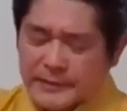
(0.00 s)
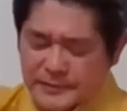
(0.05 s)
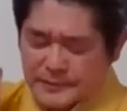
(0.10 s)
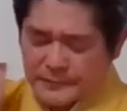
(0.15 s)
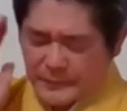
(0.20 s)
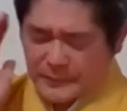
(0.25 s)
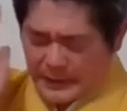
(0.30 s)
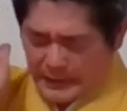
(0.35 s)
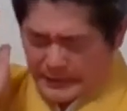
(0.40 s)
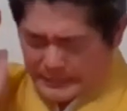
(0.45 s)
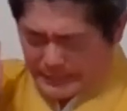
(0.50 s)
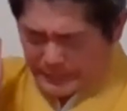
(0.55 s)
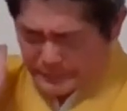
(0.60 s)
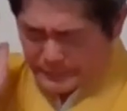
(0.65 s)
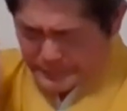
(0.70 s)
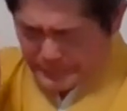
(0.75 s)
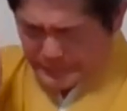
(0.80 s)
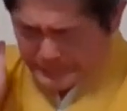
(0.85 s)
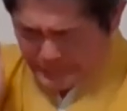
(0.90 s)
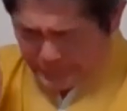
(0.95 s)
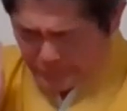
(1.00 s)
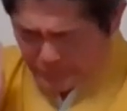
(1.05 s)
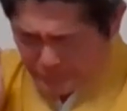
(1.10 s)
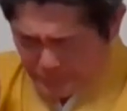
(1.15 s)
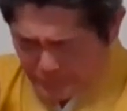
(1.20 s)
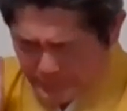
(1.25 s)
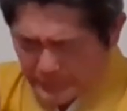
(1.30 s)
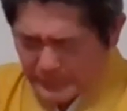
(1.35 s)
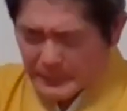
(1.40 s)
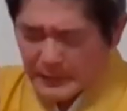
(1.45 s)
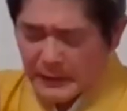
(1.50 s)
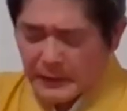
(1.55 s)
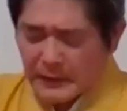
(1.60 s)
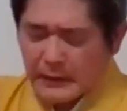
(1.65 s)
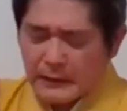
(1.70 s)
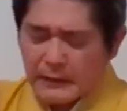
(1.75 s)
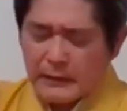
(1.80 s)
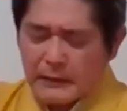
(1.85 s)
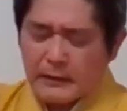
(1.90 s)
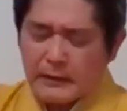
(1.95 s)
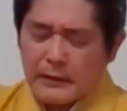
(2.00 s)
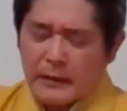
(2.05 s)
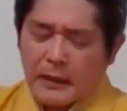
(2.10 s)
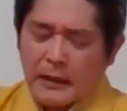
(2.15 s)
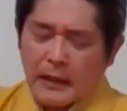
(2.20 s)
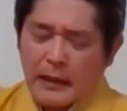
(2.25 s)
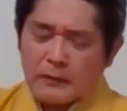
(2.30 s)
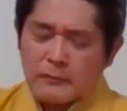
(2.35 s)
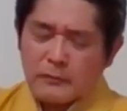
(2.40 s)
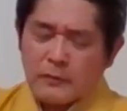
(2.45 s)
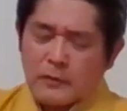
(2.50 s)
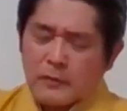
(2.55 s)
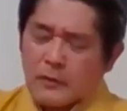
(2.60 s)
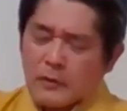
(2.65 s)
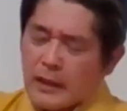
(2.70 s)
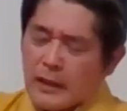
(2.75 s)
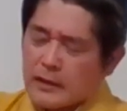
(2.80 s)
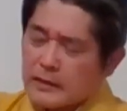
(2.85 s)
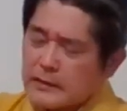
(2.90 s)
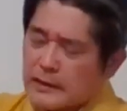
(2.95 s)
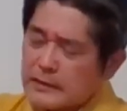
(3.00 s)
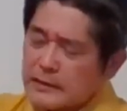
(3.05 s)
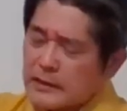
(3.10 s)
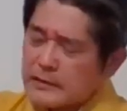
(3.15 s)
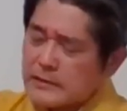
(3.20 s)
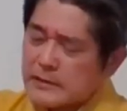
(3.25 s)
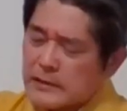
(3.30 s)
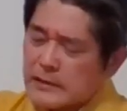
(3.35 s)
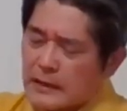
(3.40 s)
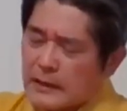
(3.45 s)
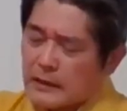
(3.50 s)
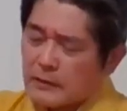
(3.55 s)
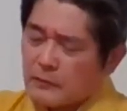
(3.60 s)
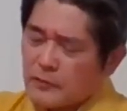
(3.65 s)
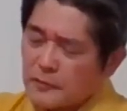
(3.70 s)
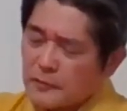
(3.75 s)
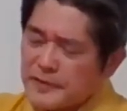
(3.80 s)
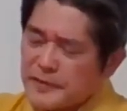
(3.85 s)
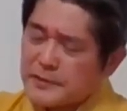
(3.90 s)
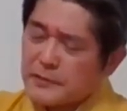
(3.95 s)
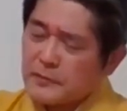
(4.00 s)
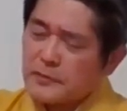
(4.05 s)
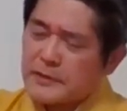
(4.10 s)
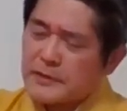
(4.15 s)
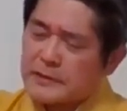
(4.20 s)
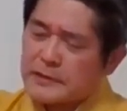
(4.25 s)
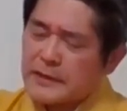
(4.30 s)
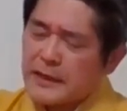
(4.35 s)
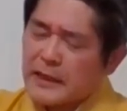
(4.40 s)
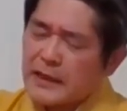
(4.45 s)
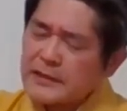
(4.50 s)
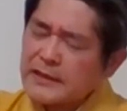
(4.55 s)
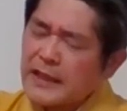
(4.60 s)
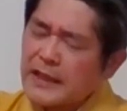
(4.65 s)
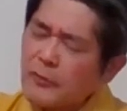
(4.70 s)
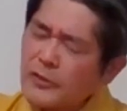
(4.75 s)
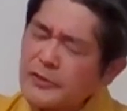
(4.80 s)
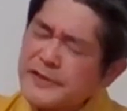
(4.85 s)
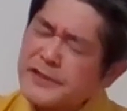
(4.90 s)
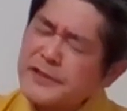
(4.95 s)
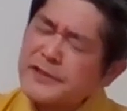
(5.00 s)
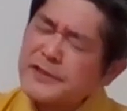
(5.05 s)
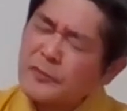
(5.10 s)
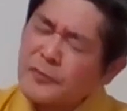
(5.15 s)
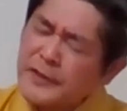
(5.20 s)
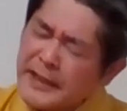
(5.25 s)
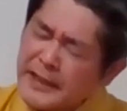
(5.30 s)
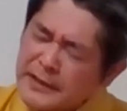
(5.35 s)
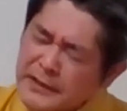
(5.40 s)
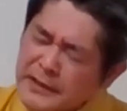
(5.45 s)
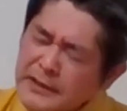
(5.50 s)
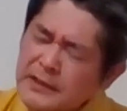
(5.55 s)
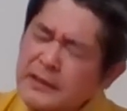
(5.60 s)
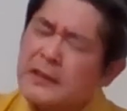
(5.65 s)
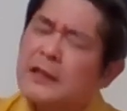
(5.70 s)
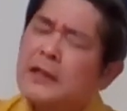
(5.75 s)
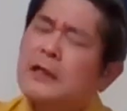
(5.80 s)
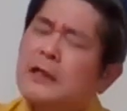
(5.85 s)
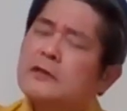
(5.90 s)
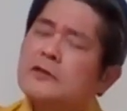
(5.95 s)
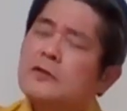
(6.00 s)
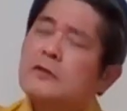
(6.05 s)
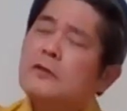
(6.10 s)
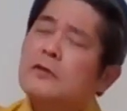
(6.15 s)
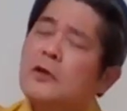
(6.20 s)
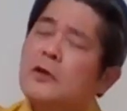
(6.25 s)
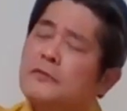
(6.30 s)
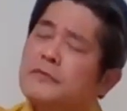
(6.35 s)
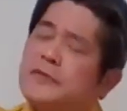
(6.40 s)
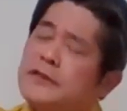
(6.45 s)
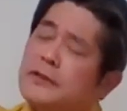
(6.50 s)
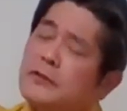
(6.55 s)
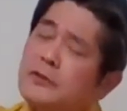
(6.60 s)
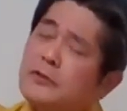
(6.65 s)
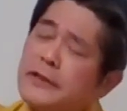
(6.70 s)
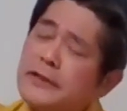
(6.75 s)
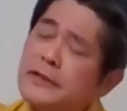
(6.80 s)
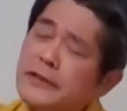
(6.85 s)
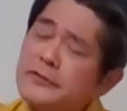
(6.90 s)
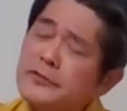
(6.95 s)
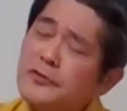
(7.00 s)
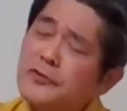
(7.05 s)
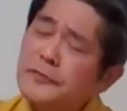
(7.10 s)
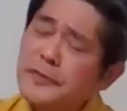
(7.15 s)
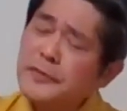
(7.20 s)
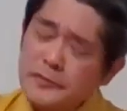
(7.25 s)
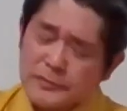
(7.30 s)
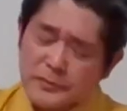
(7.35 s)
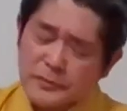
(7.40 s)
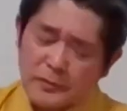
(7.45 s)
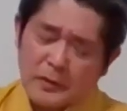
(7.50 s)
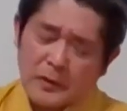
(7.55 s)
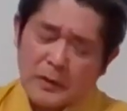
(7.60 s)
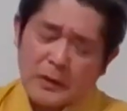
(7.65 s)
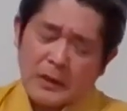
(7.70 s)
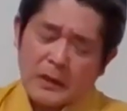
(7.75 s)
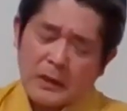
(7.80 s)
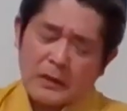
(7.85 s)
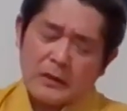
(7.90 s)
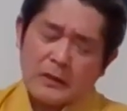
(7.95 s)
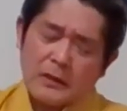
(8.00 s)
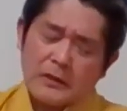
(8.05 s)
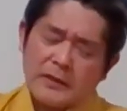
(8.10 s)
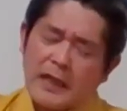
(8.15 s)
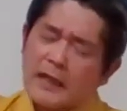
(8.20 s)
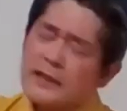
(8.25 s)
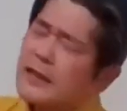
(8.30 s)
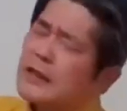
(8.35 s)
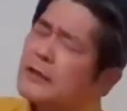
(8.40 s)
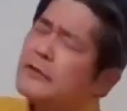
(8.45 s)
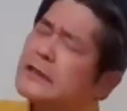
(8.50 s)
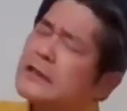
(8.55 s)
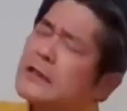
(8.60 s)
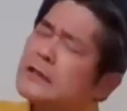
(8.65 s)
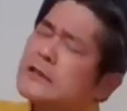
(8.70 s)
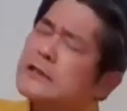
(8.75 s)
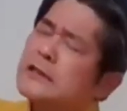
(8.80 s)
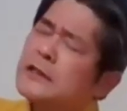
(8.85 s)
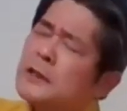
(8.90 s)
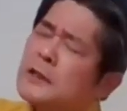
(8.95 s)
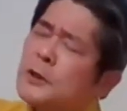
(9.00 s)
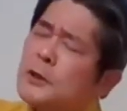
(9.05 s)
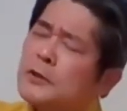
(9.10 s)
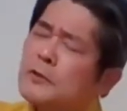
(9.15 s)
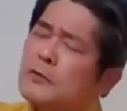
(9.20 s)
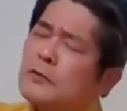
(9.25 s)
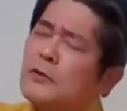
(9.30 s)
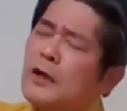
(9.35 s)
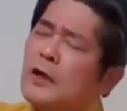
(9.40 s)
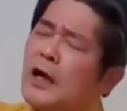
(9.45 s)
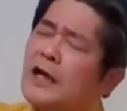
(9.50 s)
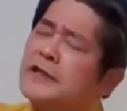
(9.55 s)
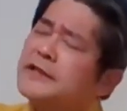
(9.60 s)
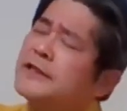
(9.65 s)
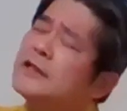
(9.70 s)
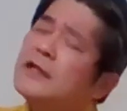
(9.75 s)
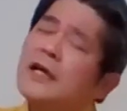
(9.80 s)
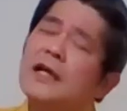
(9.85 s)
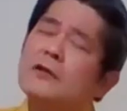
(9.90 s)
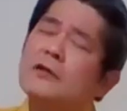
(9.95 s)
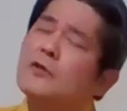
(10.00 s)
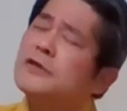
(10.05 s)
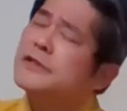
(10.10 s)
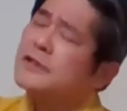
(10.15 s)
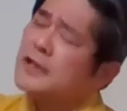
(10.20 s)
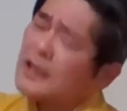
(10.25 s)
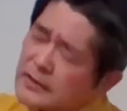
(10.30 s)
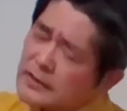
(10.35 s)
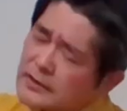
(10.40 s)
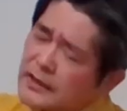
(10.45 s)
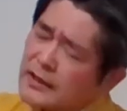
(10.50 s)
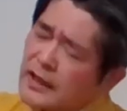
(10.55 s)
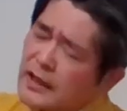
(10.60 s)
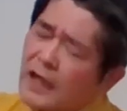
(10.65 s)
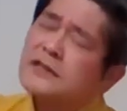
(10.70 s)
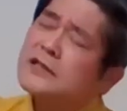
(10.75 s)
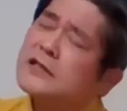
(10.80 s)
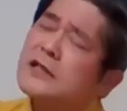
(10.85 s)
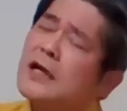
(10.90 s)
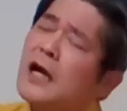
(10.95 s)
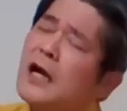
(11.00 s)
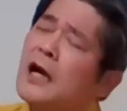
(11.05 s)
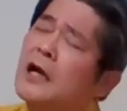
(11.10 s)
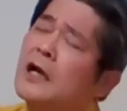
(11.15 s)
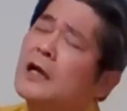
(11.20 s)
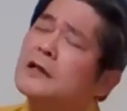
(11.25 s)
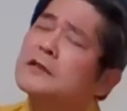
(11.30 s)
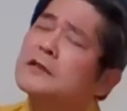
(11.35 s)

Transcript: るんです。分かってるんですけどもね。えー、あの、あなたたちがこの店を出て、なんか楽しそげに、その店を出ていくのを見ると、なんだか私、この商いをしたって感じが